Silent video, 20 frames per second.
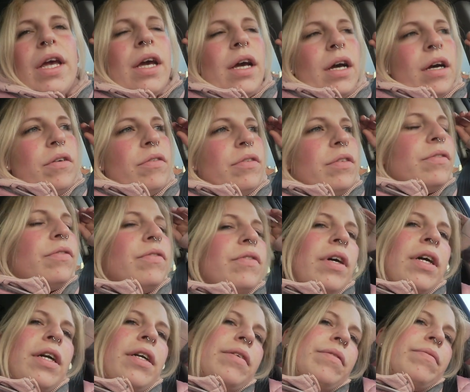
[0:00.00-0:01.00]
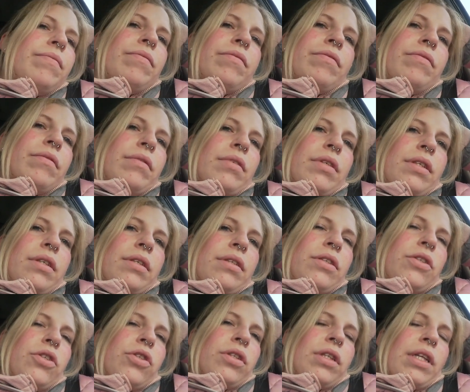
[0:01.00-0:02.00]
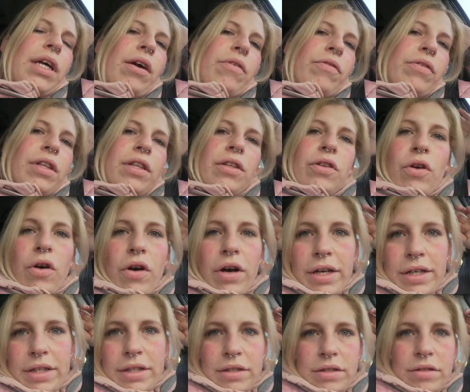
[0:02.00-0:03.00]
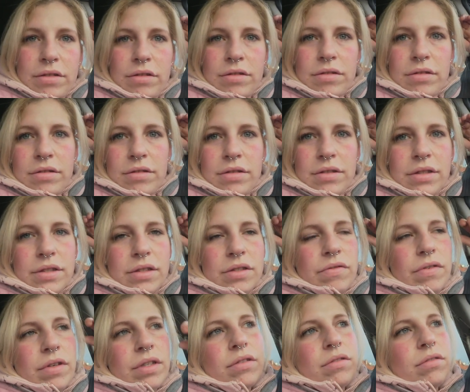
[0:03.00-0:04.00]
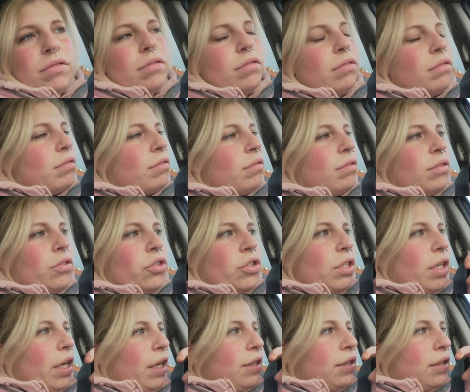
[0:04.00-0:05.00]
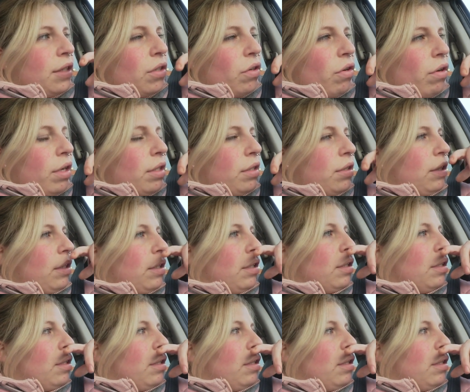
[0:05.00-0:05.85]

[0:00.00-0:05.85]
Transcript: Auf jeden Fall, es ist schon dreiviertel neun und es war so stressig heute.